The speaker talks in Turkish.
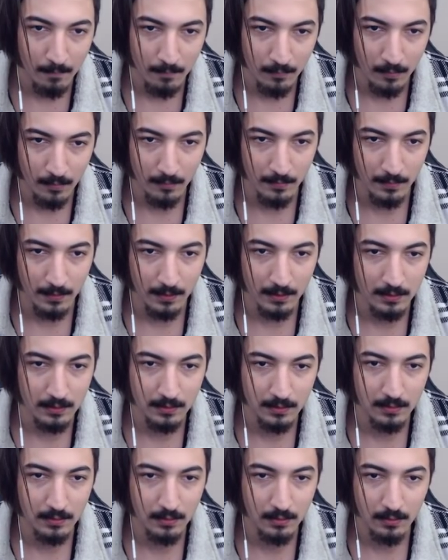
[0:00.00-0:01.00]
Bu bir.
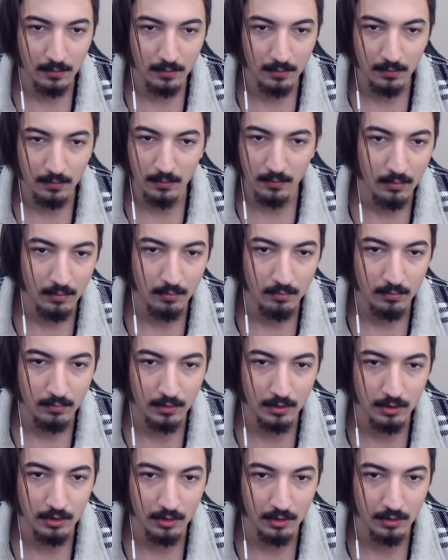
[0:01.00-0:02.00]
Bu
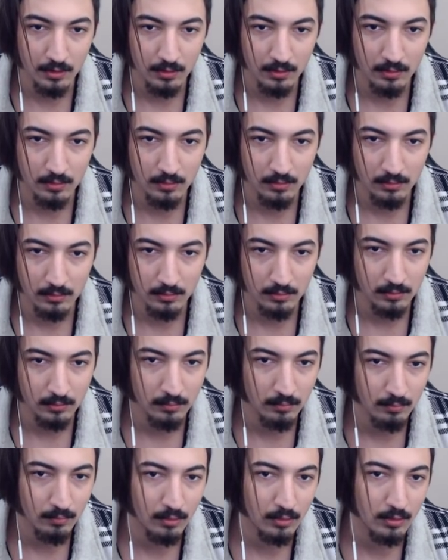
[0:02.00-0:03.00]
iki.
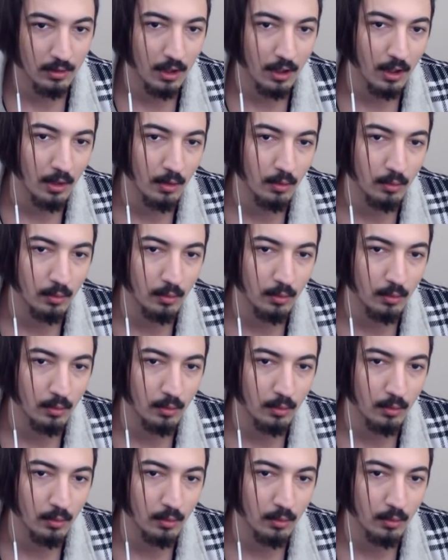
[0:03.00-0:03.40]
Bu da